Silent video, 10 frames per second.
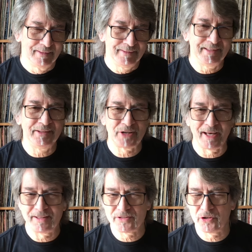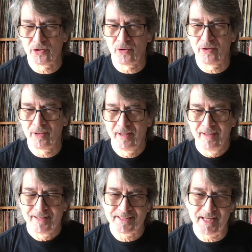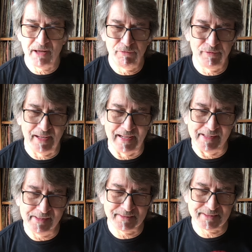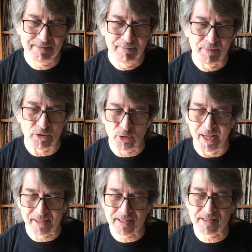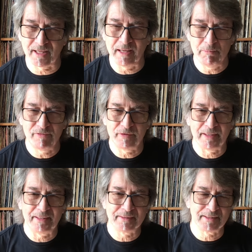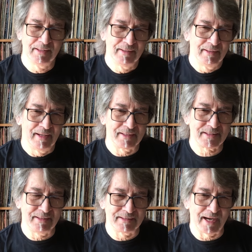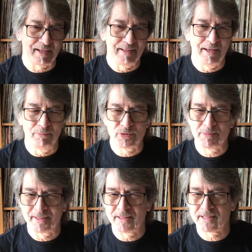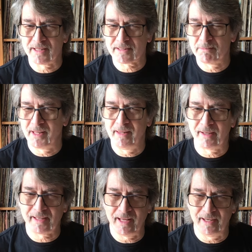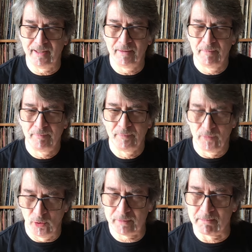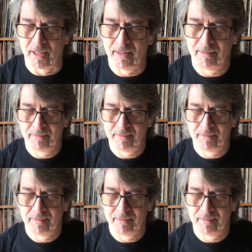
Die Gitarren sind noch sehr verhallt, also Extremverhalt als Gitarre muss man das erstmal erkennen. Hört mal.